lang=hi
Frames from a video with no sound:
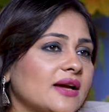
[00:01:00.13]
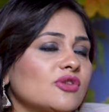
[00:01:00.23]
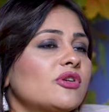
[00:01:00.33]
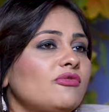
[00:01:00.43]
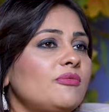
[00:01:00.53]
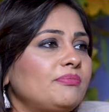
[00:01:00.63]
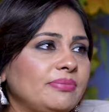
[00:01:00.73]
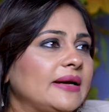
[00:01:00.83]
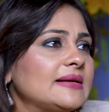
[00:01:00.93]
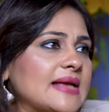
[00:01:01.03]
क्या क्योंकि वो
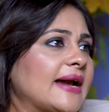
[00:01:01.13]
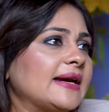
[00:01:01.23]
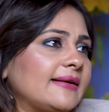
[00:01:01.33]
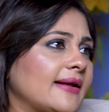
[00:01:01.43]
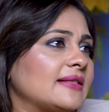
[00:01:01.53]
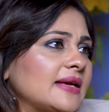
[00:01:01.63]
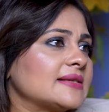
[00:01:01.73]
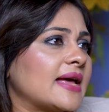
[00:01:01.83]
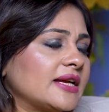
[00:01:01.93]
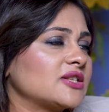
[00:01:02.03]
प्री डिसाइडेड रहती हैं
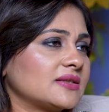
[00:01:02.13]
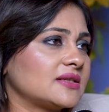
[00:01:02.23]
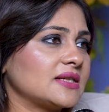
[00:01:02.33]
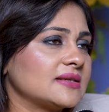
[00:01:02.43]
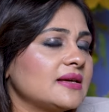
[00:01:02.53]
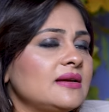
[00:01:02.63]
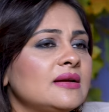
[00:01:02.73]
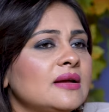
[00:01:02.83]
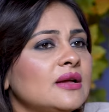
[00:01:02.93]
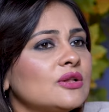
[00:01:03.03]
सारी चीज़ें
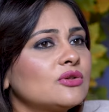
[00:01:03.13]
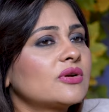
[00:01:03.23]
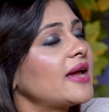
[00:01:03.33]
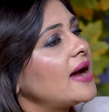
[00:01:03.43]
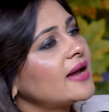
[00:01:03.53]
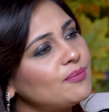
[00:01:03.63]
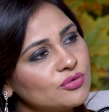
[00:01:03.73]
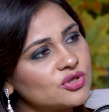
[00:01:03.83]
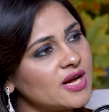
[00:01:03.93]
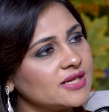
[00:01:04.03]
तो क्या क्या
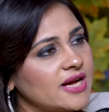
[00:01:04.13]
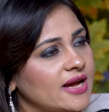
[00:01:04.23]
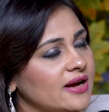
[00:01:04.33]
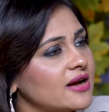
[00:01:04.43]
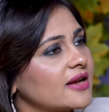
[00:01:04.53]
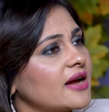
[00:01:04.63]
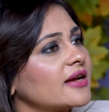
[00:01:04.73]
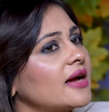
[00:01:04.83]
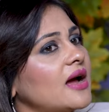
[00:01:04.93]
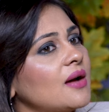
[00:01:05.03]
पूछा जाएगा क्या
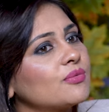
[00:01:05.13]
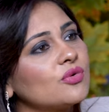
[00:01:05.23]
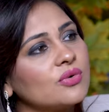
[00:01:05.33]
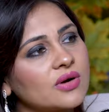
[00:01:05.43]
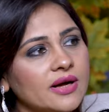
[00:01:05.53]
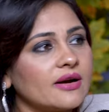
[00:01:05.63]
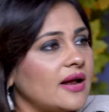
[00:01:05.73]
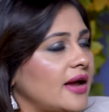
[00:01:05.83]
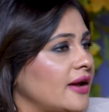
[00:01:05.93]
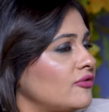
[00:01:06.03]
क्या आपको
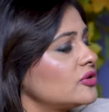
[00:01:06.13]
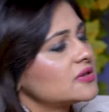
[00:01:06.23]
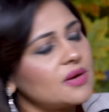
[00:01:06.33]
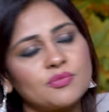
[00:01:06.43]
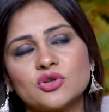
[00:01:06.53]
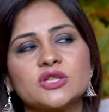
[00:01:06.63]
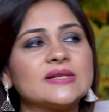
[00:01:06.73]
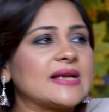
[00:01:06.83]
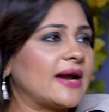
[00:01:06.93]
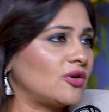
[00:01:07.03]
करना है वो सब कुछ
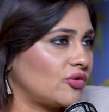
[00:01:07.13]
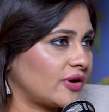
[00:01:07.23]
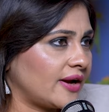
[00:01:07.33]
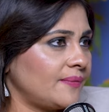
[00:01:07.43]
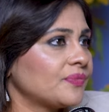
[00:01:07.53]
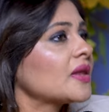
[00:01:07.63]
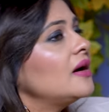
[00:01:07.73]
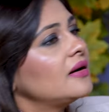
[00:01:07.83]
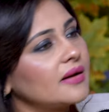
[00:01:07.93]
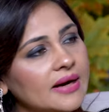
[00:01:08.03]
डिसाइड हो गया
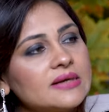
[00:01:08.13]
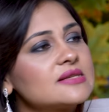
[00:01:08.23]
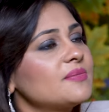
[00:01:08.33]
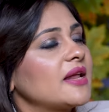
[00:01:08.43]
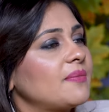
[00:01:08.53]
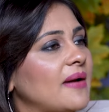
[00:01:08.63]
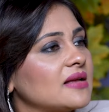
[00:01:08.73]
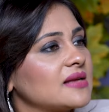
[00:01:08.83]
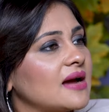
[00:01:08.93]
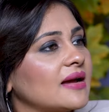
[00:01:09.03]
टिकट्स मेरे
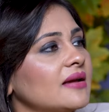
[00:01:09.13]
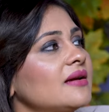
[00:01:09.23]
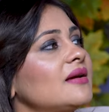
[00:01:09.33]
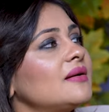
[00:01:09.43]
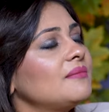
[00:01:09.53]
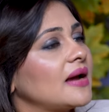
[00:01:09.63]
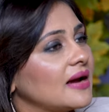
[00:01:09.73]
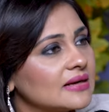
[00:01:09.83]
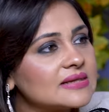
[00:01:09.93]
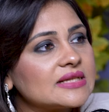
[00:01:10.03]
पास आ गए मैं
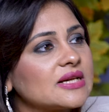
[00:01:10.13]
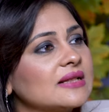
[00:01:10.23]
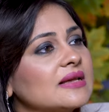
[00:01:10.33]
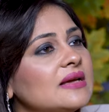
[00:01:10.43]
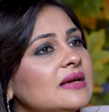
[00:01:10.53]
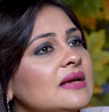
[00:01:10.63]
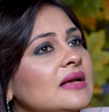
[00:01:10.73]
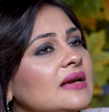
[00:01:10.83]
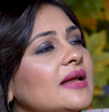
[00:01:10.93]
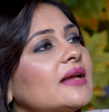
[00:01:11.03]
घर से चल दी
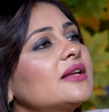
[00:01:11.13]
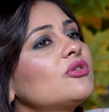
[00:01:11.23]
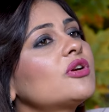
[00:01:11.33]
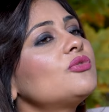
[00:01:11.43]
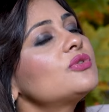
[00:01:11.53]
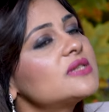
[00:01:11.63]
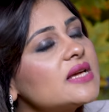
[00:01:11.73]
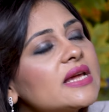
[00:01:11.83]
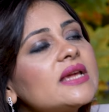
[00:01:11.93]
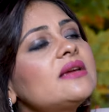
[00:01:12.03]
लेकिन क्योंकि
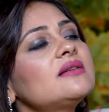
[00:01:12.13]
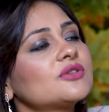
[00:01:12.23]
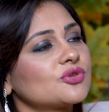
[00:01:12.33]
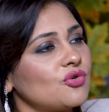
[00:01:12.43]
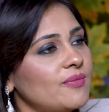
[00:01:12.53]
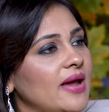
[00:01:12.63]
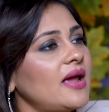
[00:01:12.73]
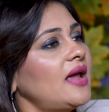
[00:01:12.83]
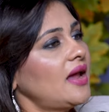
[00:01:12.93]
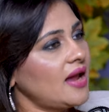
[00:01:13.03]
उसी ही शो में
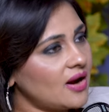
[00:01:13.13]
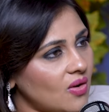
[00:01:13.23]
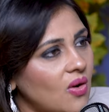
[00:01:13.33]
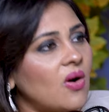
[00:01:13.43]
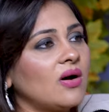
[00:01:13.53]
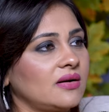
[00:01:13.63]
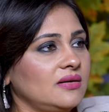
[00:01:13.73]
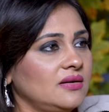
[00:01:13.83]
एक और